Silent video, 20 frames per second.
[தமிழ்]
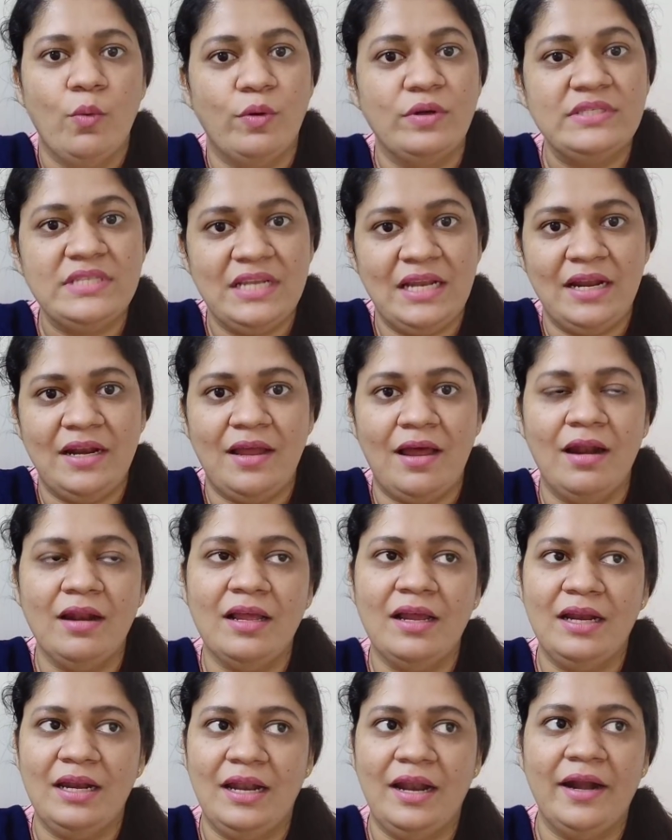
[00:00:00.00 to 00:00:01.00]
ஒரு சில
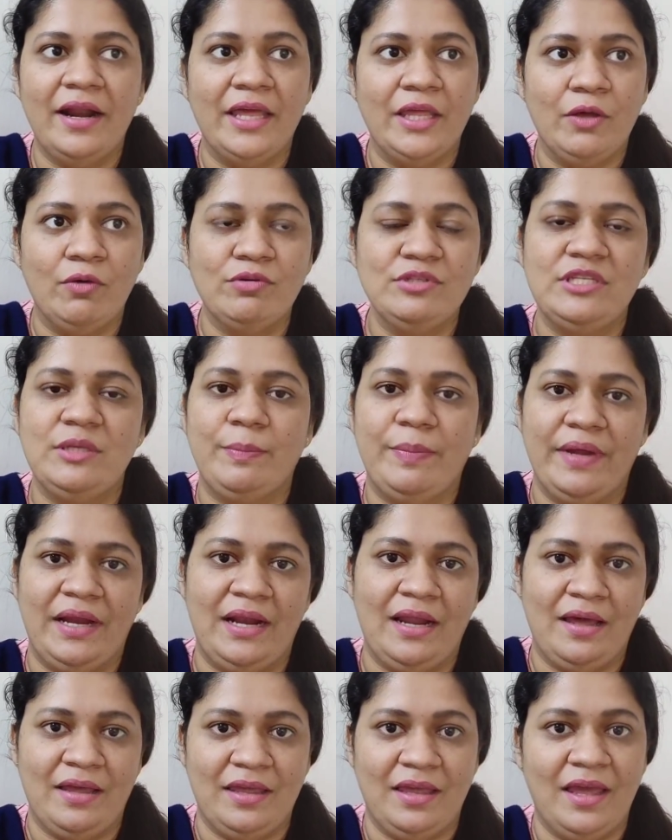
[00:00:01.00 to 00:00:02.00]
நாட்கள்லாம் நான்
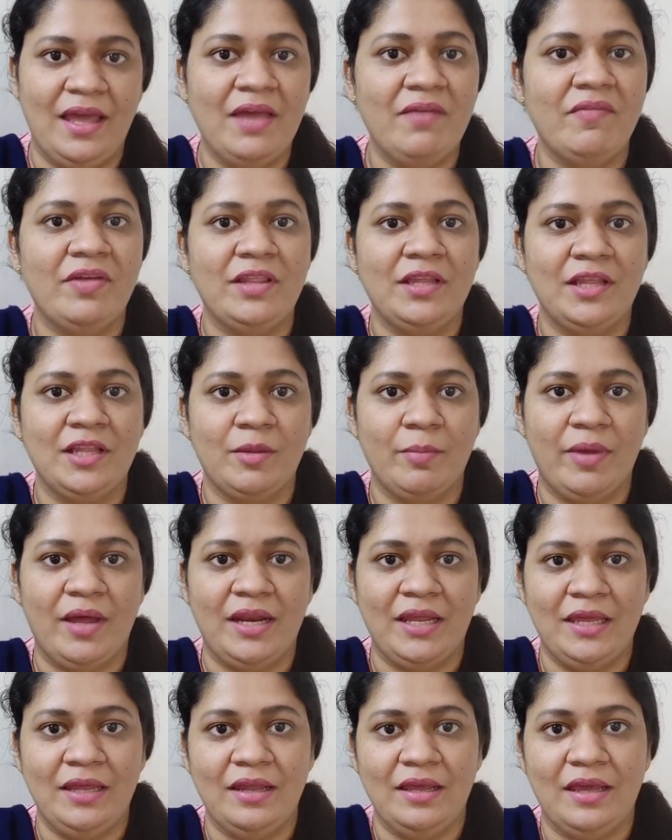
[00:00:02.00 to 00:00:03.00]
யோசிப்பேன் நான் ஏன் வந்து இந்த
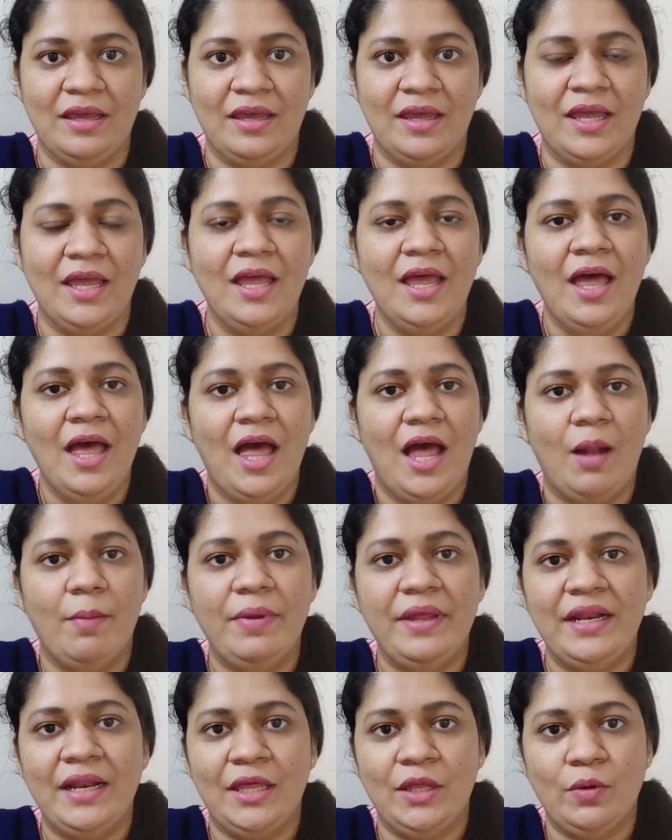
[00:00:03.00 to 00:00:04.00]
மாதிரி இருக்கேன்
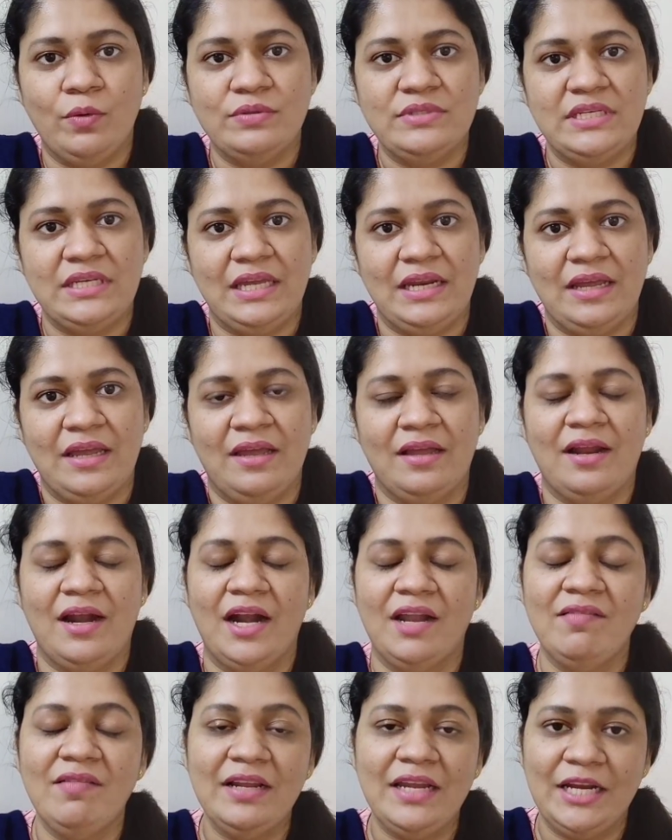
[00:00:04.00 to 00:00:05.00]
அப்படின்னு நான் யோசிக்கிறேன்
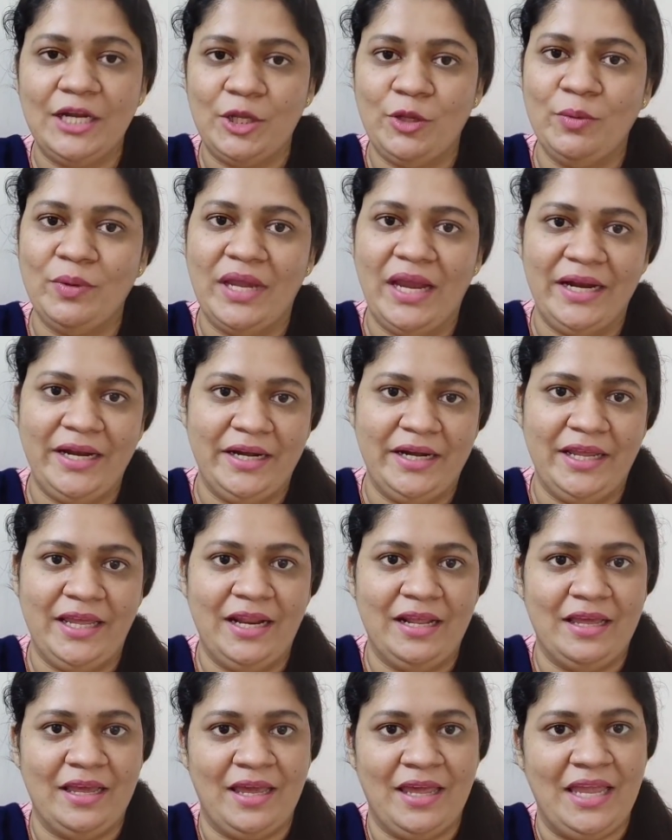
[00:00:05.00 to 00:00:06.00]
கடவுள்கிட்டையும் கேட்டுகிட்டே
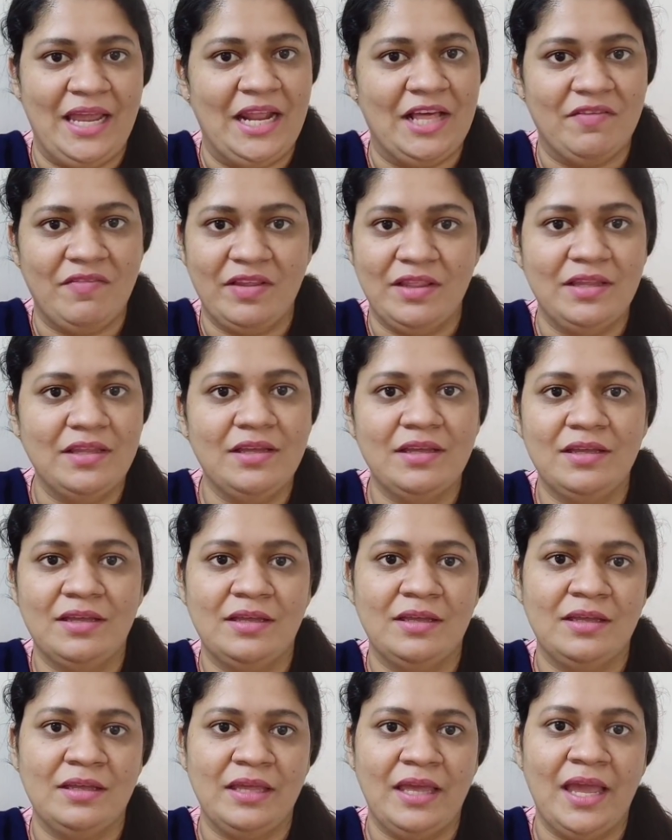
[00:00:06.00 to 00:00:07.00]
இருக்கேன் எனக்கு வந்து
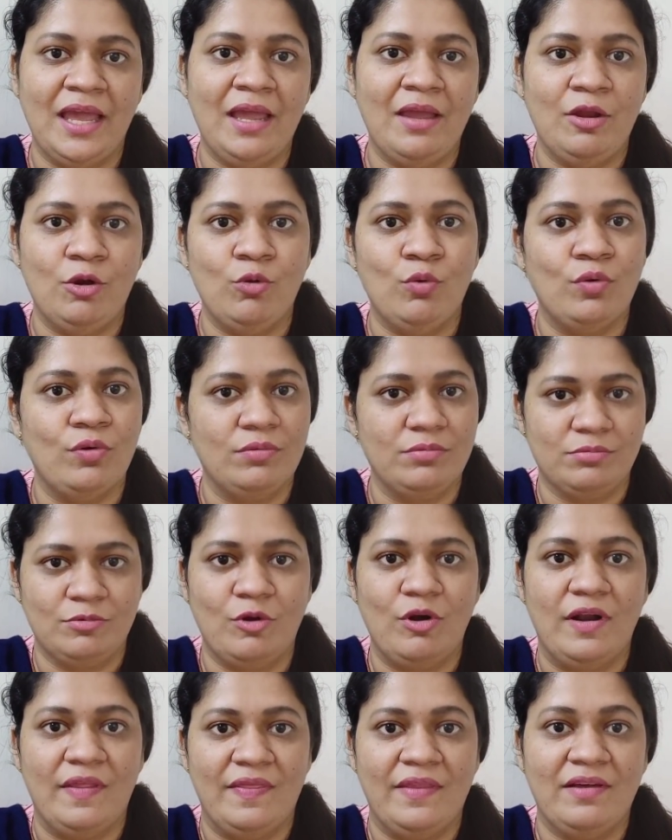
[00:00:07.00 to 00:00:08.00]
ஏன் இன்னும்
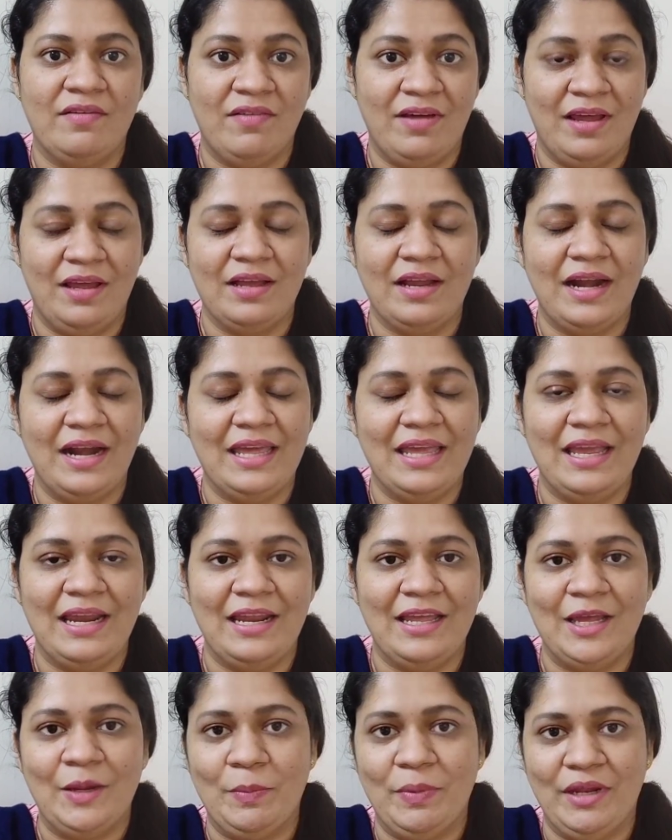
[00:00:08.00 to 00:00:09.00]
குழந்த
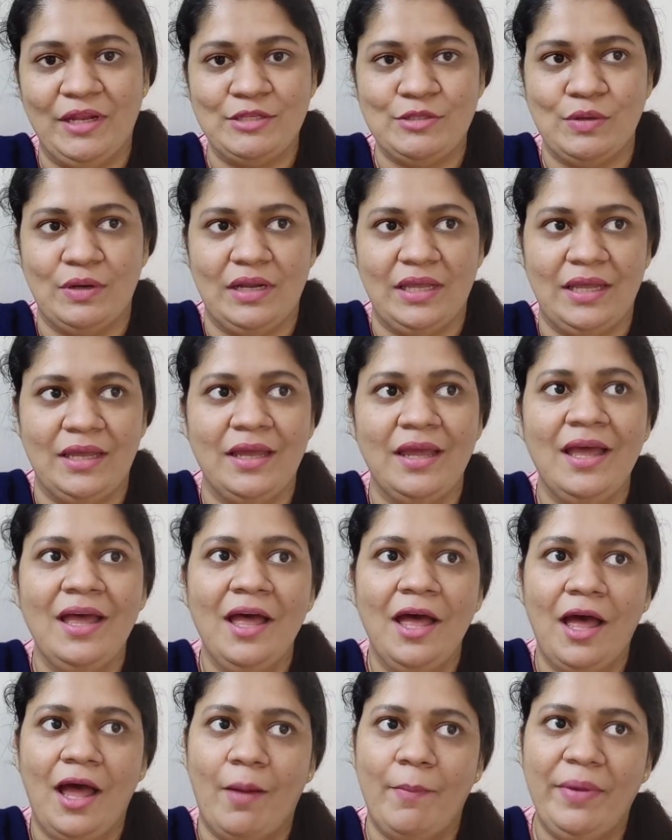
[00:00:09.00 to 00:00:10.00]
கிடைக்கல அப்படின்னு சொல்லி
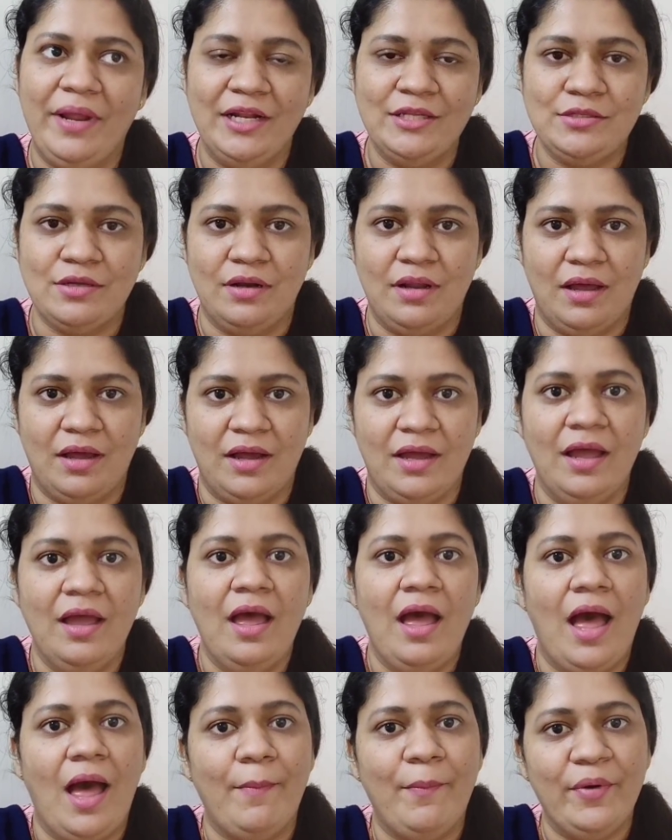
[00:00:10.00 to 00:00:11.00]
அப்படின்னு சொன்னாங்க
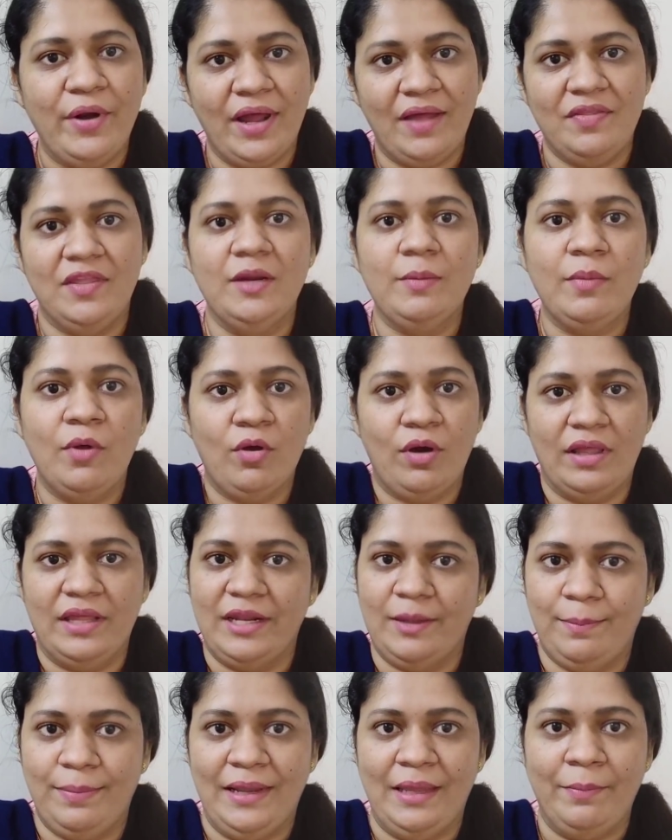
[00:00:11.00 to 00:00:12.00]
அப்போ நான் திரும்ப
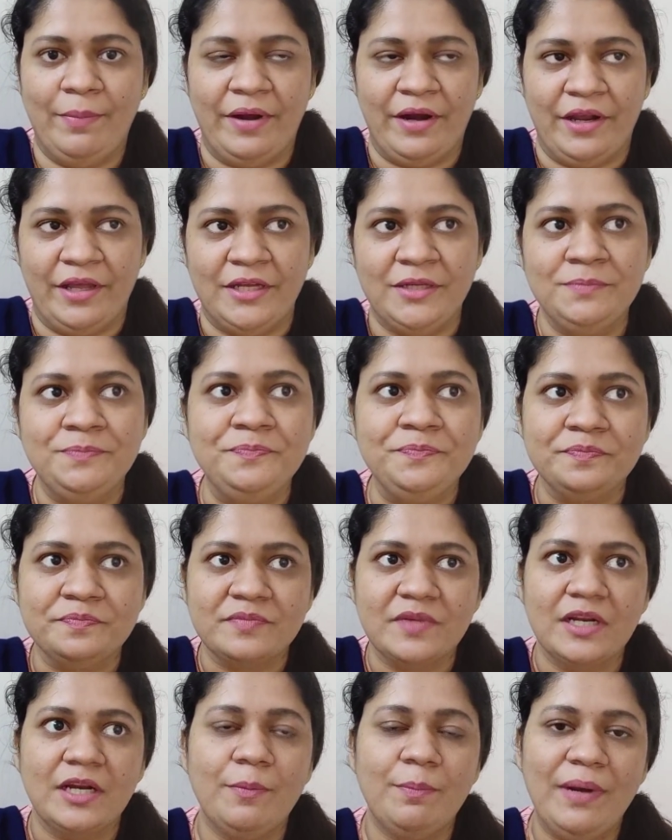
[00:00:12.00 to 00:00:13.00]
அவங்களுக்கு ரிப்ளை பண்ணேன்
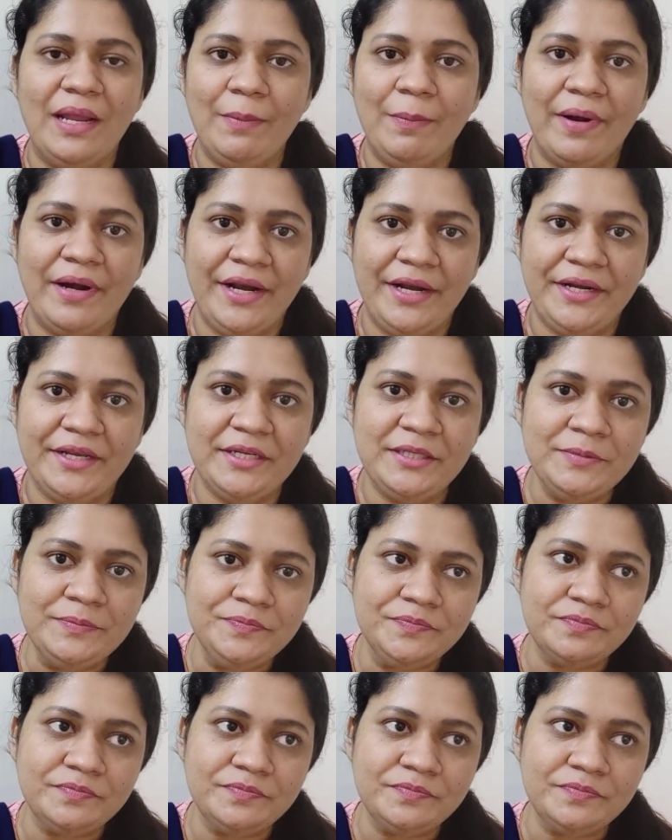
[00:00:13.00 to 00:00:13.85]
ரிப்ளை பண்ணிட்டு